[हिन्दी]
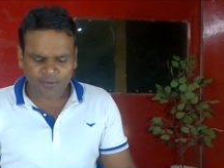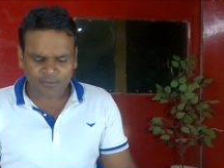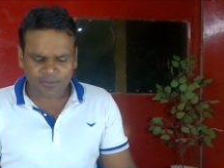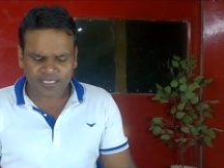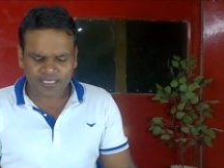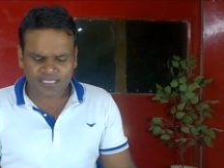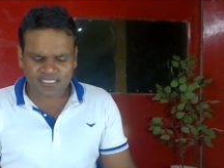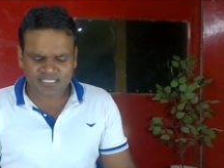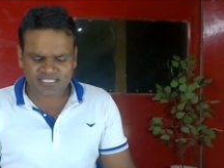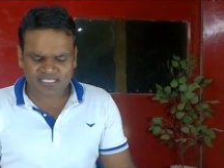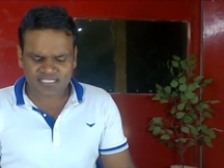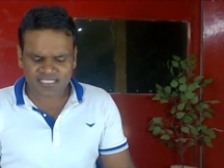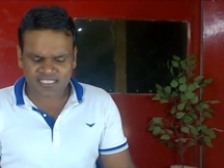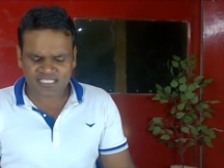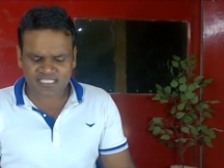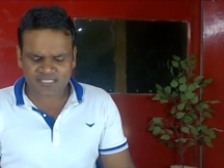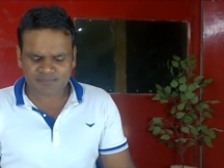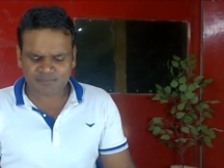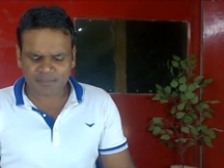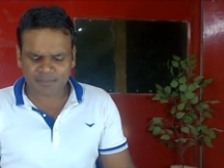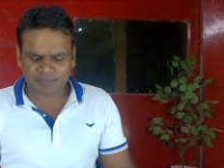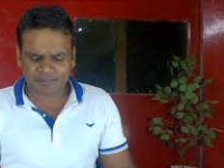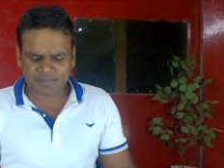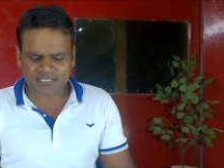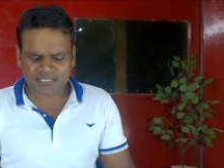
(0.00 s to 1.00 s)
नाउ ही
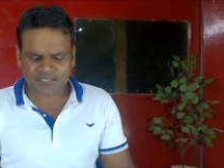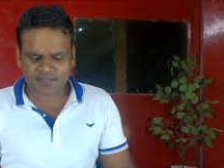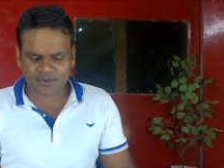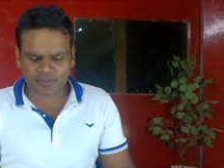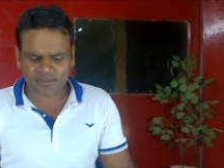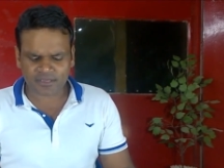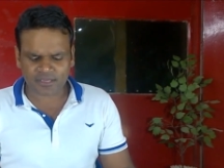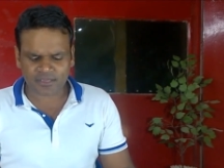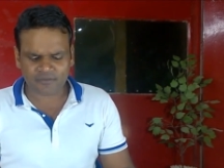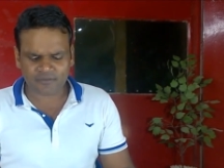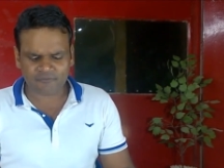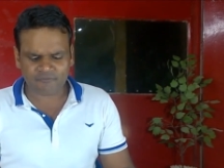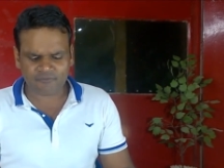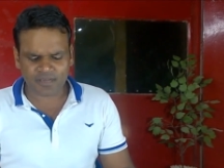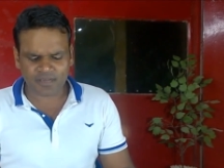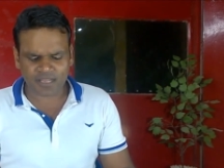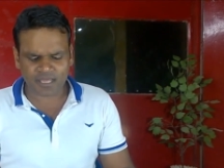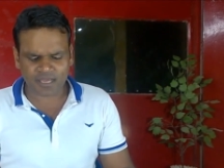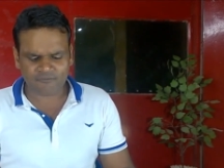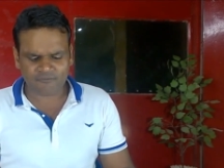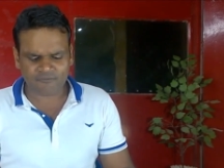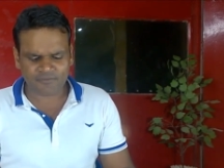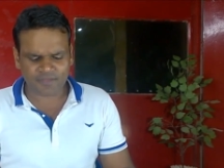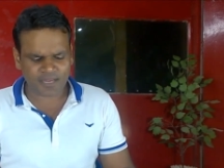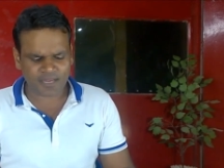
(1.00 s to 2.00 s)
सीज पीपल टॉकिंग अप
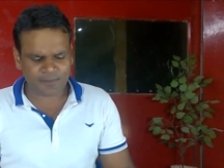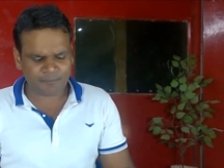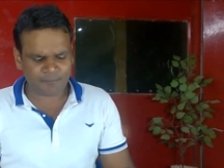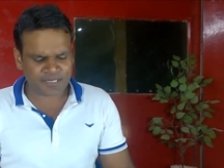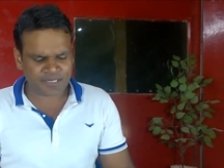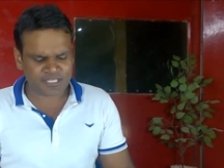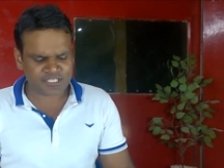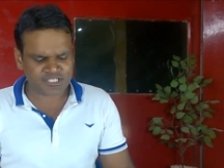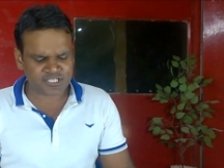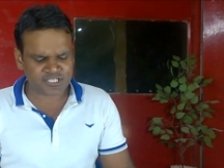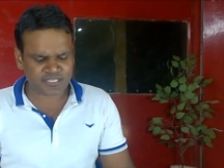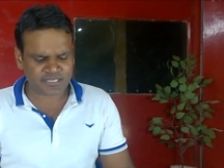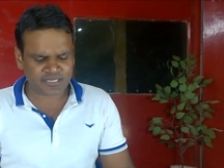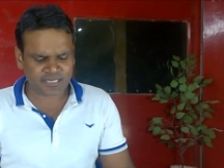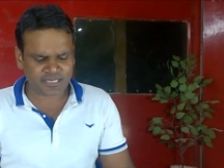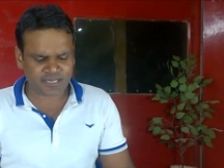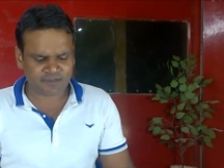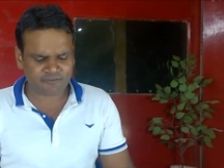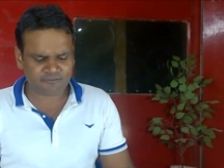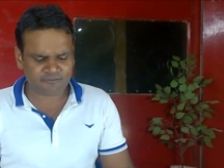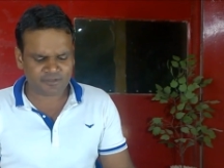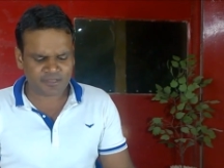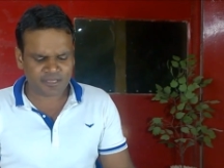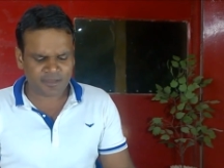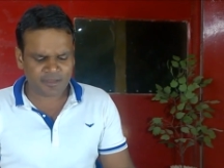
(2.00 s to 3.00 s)
लव एंड प्रीचिंग
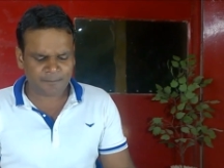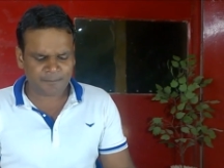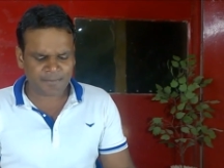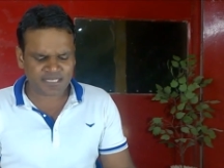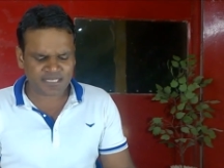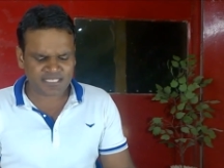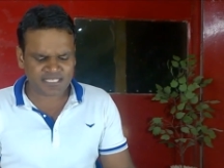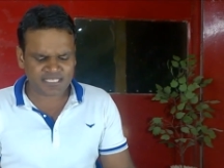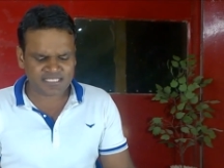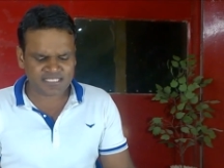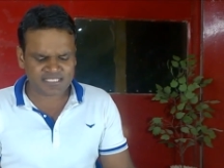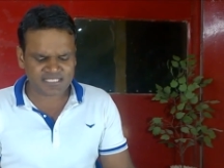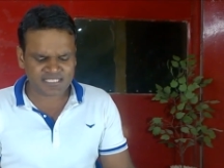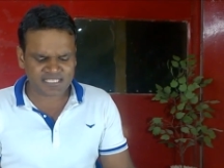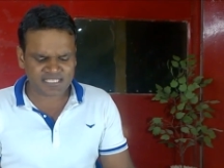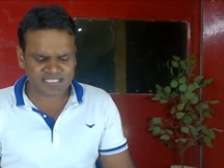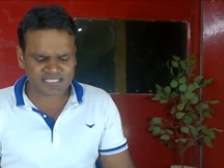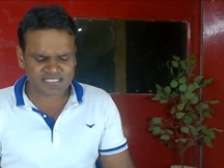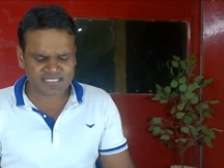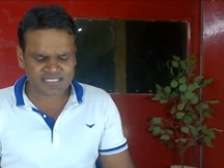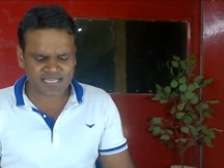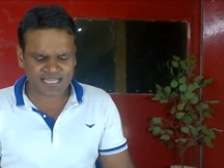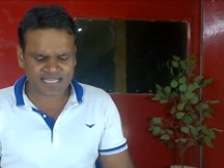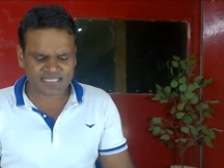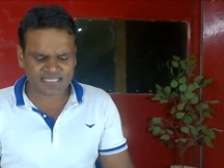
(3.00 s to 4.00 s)
लव बट ही
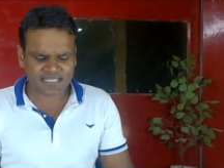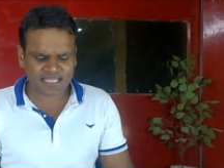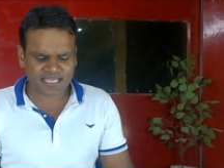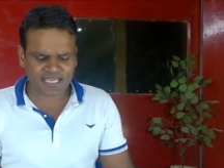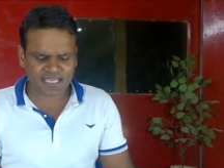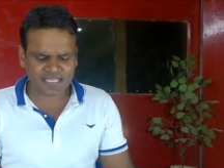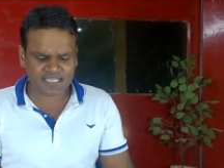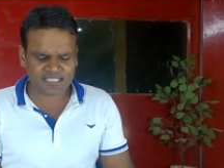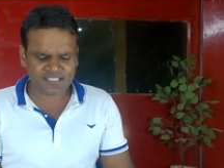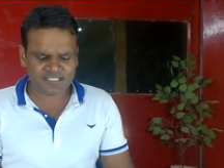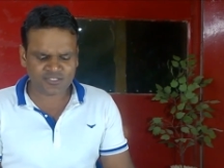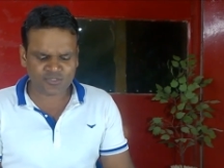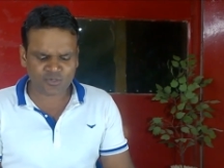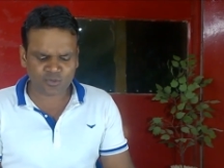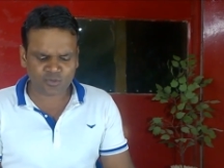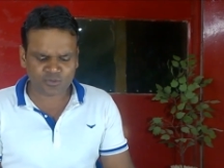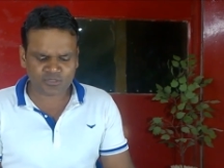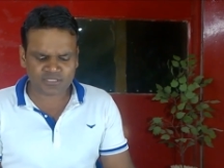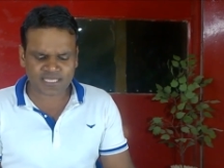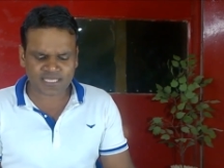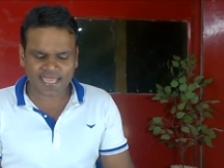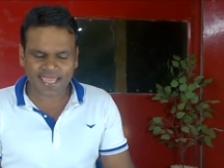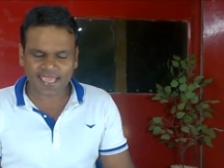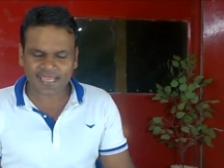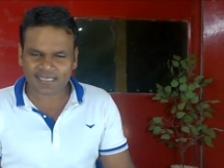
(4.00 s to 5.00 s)
सीज दैट दे
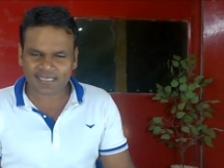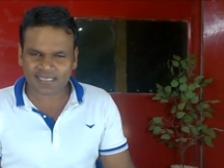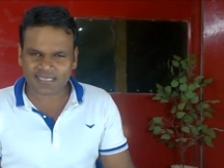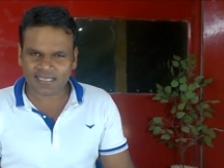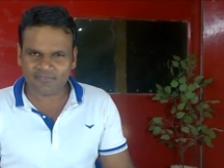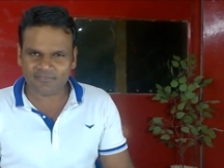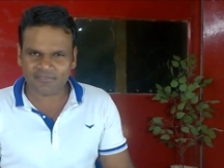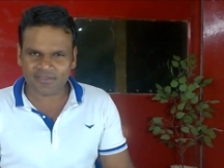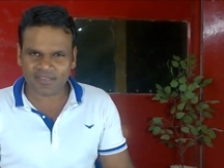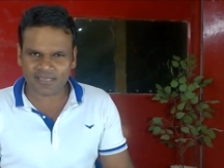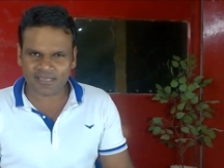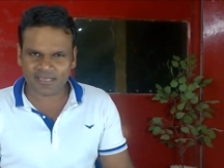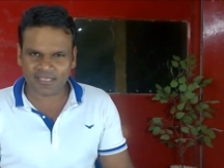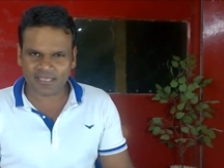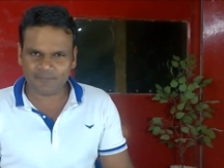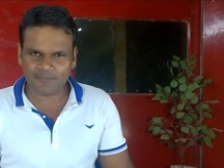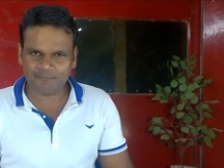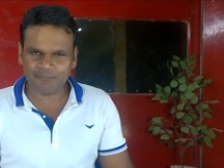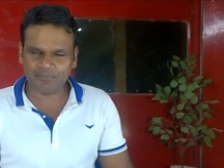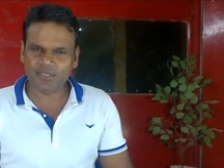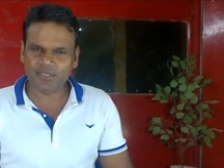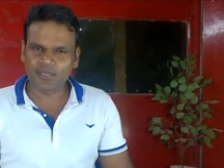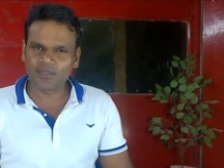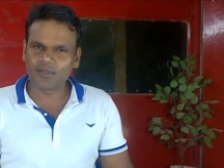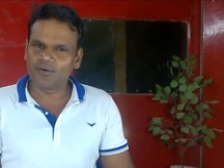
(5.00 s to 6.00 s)
डोंट एक्ट लविंगली
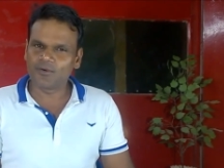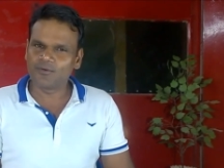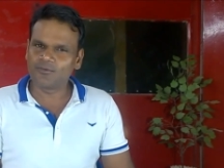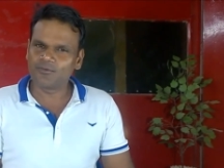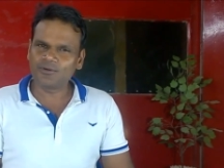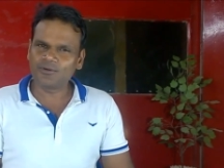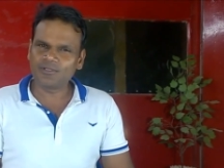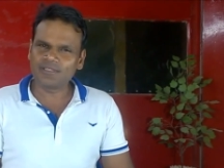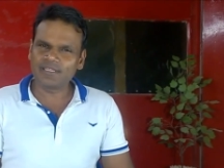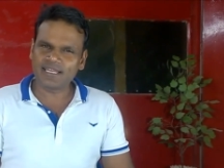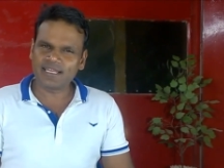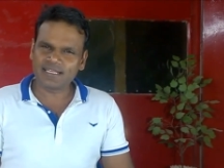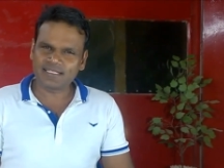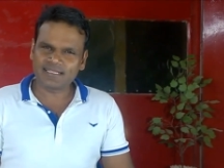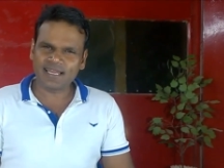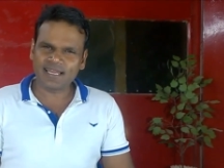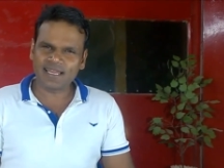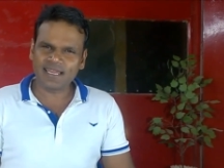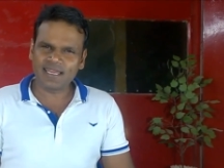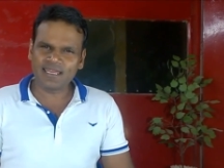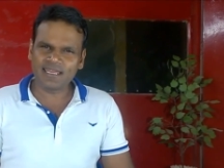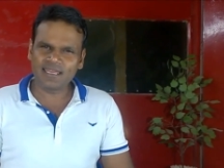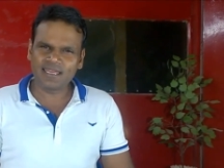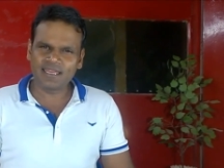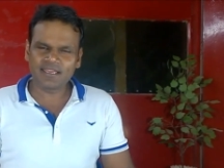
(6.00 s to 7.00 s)
वो
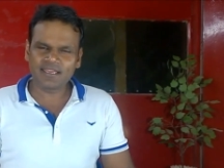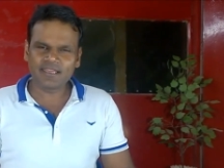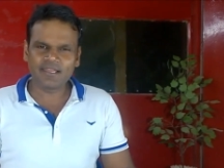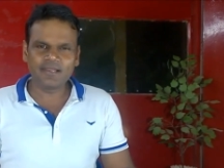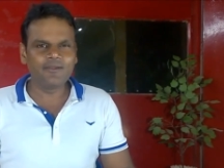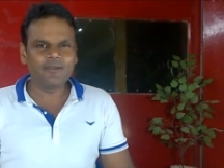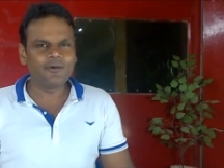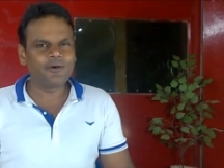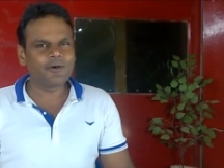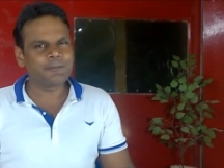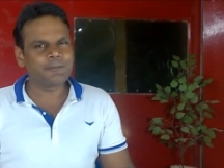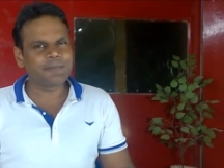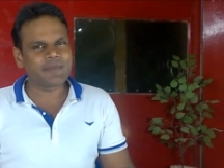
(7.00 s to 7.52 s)
देखता है कि